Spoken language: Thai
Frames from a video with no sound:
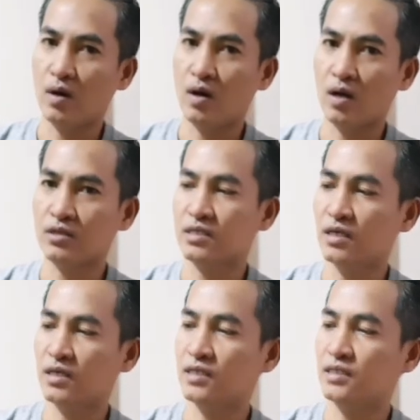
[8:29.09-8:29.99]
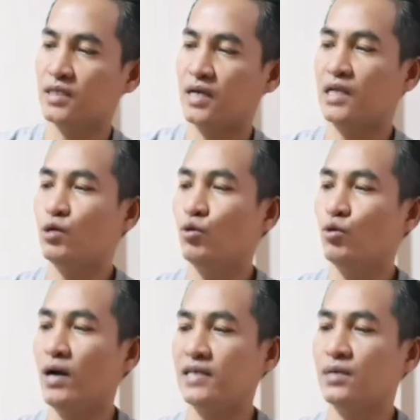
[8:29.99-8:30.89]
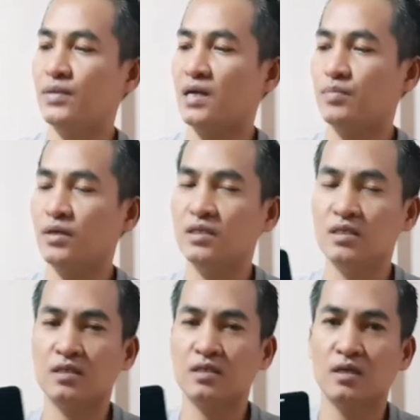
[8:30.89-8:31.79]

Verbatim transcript: พอเราสแกน QR ใช่ไหมครับก็คือ